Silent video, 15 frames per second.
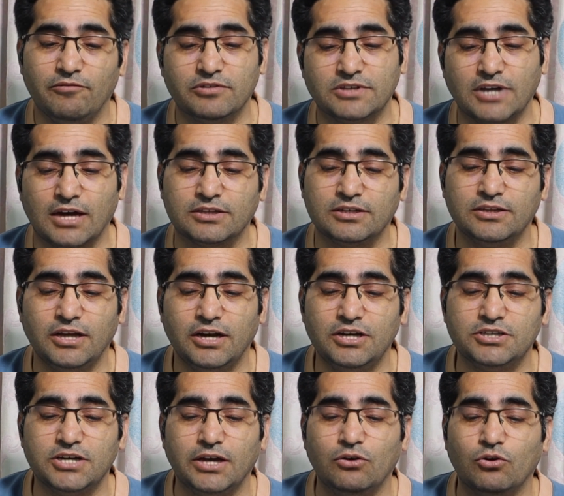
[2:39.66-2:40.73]
वजारतें
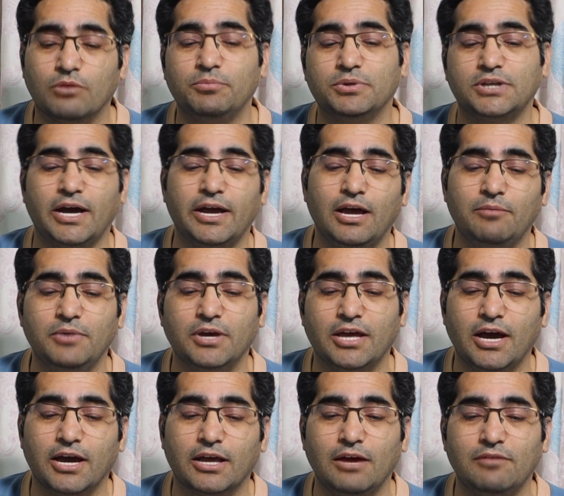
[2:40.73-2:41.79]
देनी चाहिए और बताएं हमें
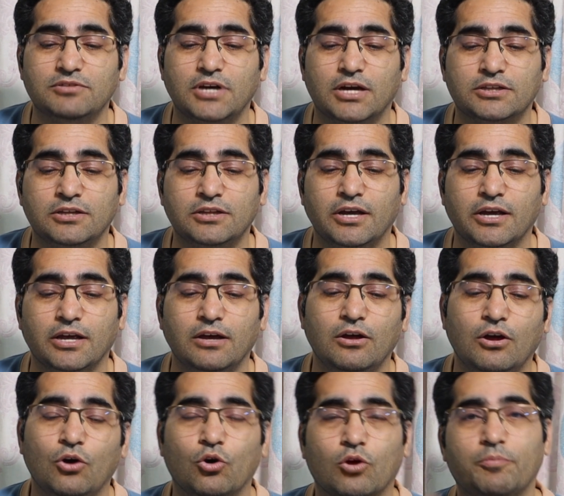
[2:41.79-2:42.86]
क्या क्या वजारतें देंगे
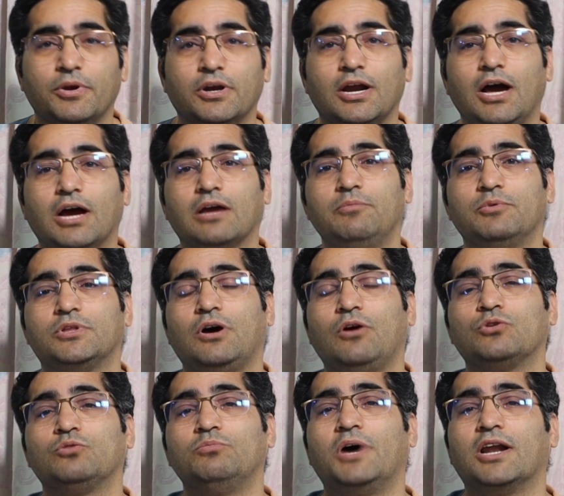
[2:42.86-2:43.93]
और फिर कहा कि
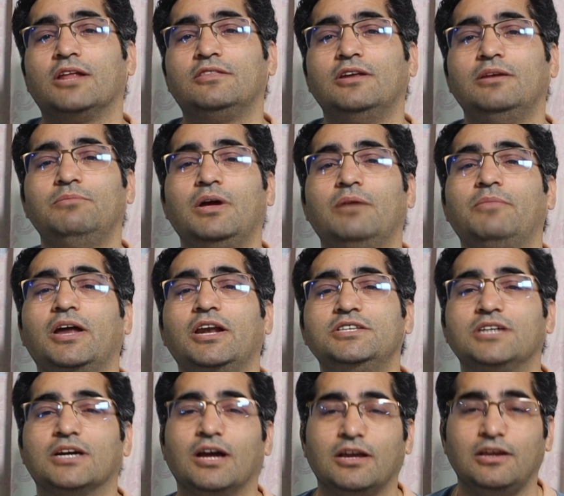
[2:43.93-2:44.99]
बताओ तुम्हारे दिल में हमारी
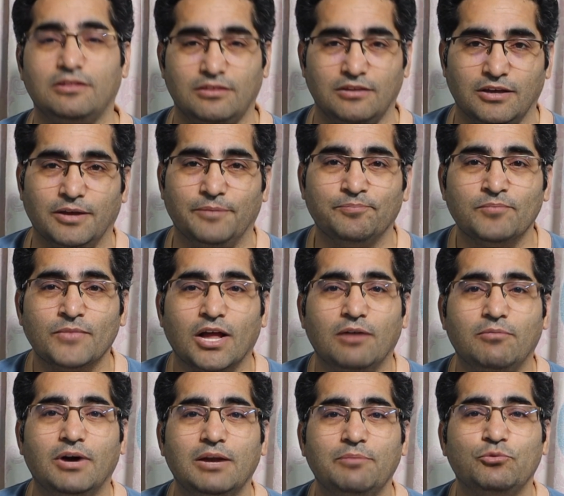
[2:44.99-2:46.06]
जगह कितनी है
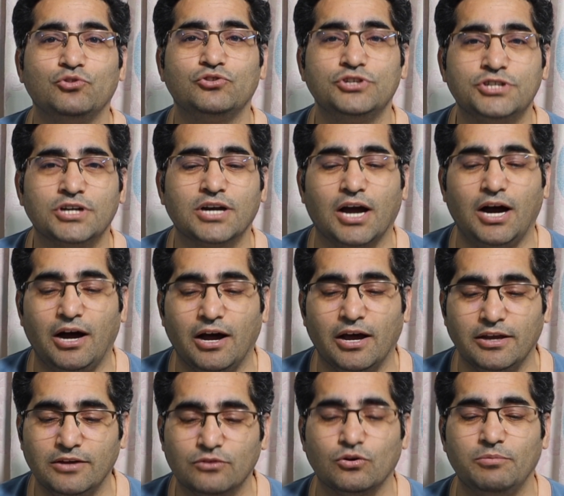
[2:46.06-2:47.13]
हमारी पोजीशन कहाँ
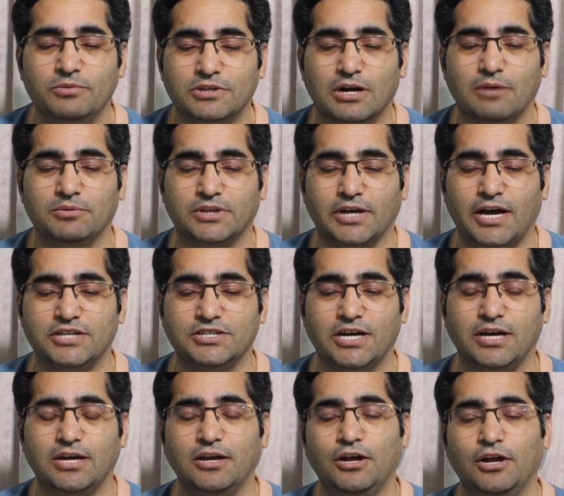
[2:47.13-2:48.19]
है ये तो हमें ज़रा बताया
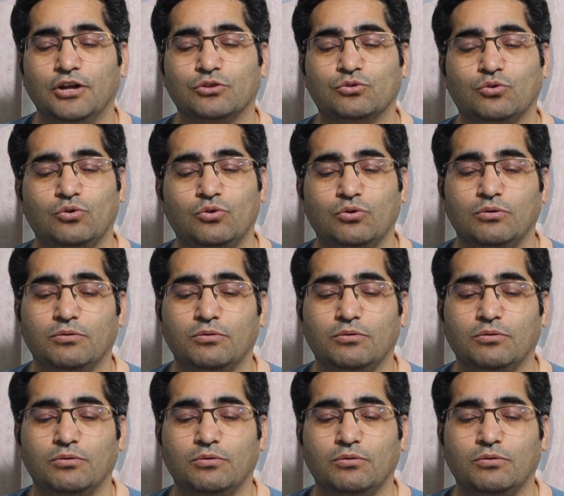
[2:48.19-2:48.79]
जाए तो